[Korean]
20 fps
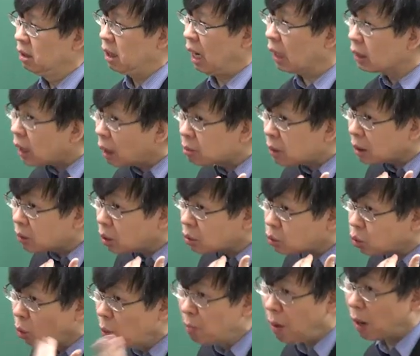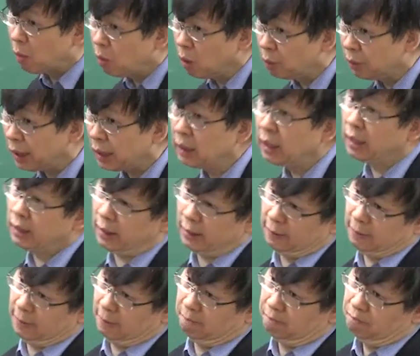아, 나보다 더 좋은 방법이네. 이래야
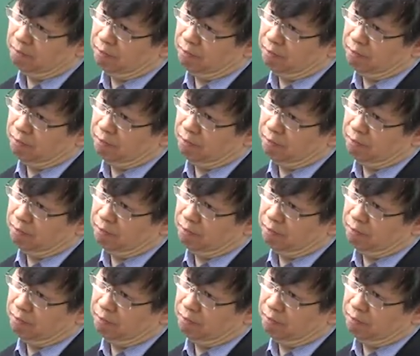돼요.